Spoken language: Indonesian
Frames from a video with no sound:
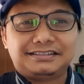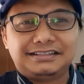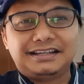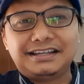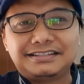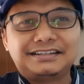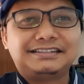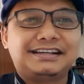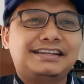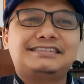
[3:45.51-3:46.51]
ya
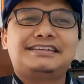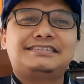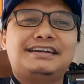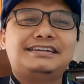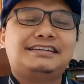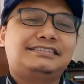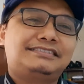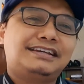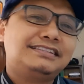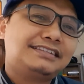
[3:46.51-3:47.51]
sekedarnya saja
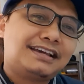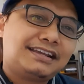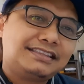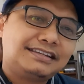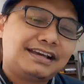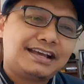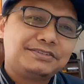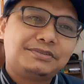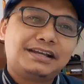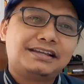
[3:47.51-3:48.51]
dan dan tidak ada tindak
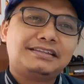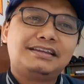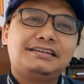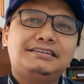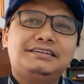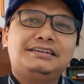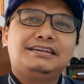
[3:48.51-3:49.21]
lanjut akhirnya